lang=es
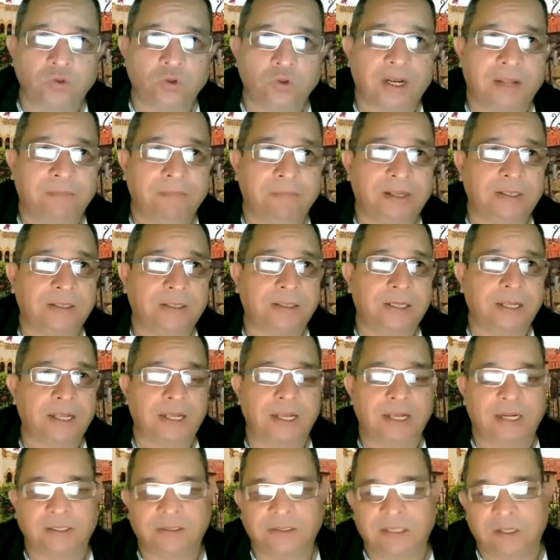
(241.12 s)
solamente
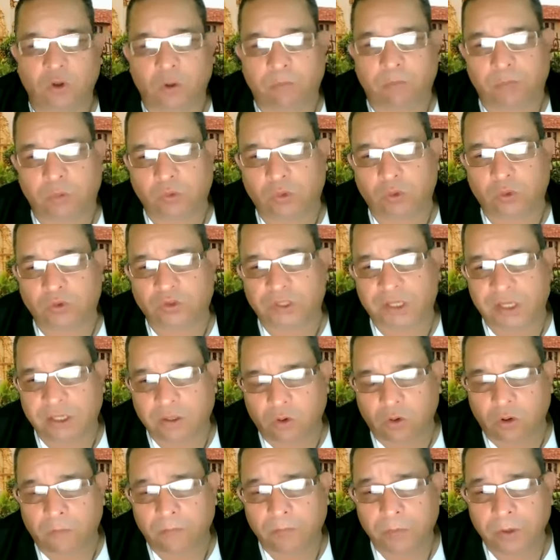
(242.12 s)
el
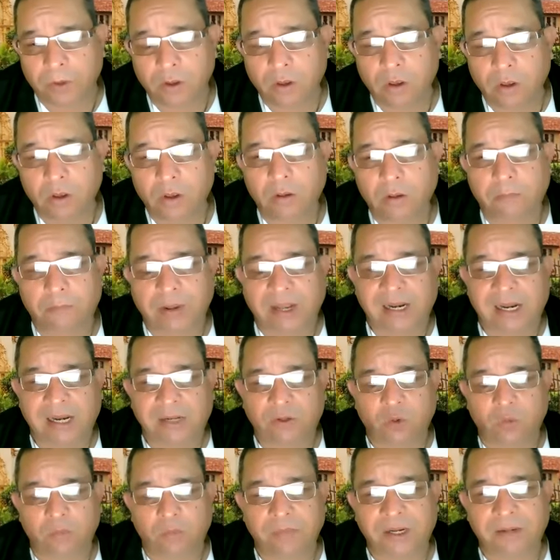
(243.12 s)
5.5 para
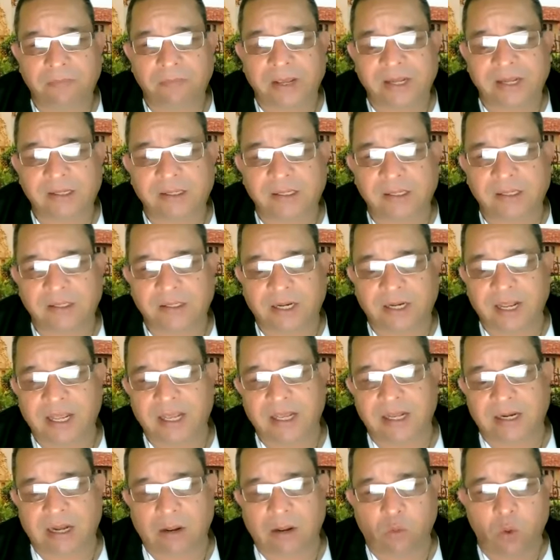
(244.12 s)
el
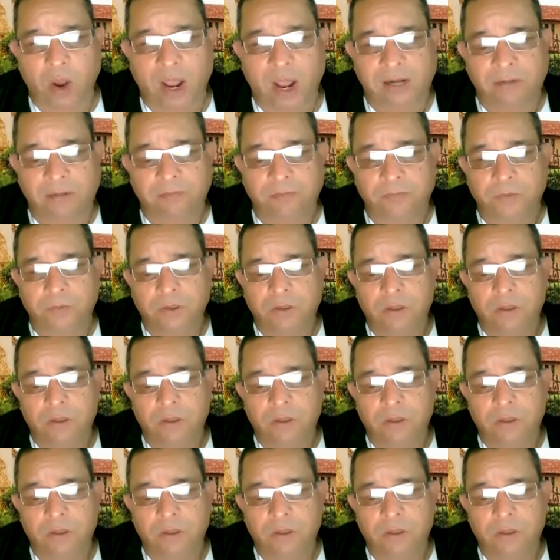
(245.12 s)
2023, en la cual